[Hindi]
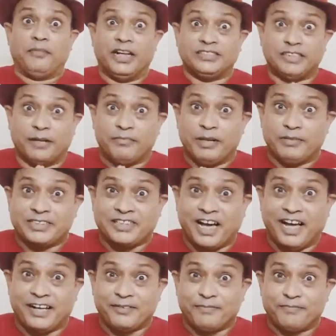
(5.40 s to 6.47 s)
भाई साहब
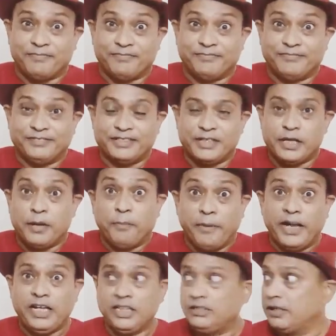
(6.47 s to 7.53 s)
नमस्कार
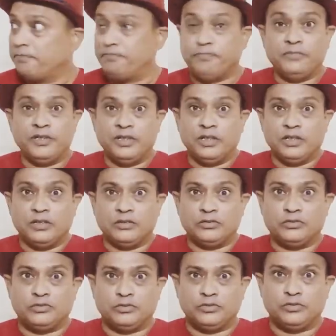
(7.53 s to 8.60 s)
पहले जब
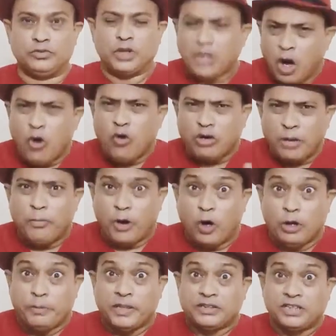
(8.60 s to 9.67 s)
चुनाव का
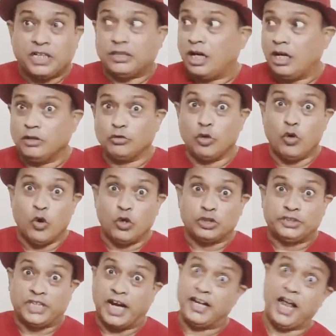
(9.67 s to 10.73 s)
माहौल बनता था तो
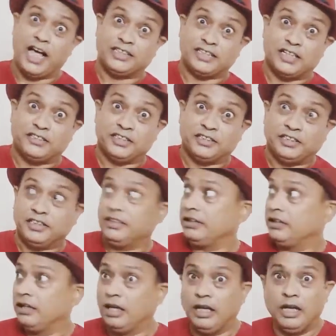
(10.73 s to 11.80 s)
लोग झन्ना जाते थे
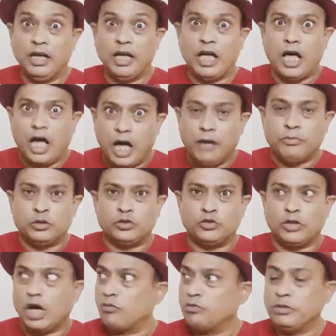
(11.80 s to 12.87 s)
अब
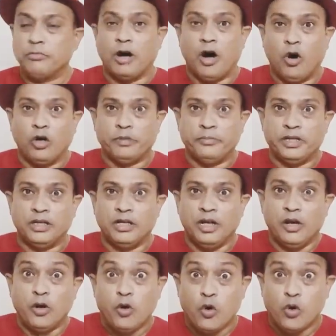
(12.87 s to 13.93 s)
चुनावी माहौल में
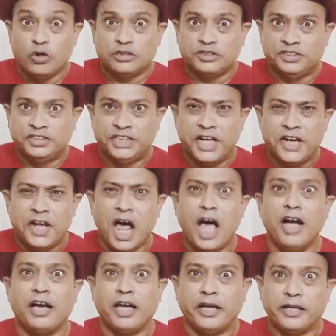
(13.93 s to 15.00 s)
लोग जिन्ना
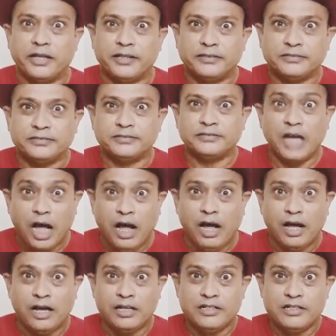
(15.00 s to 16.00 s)
गए हैं हाँ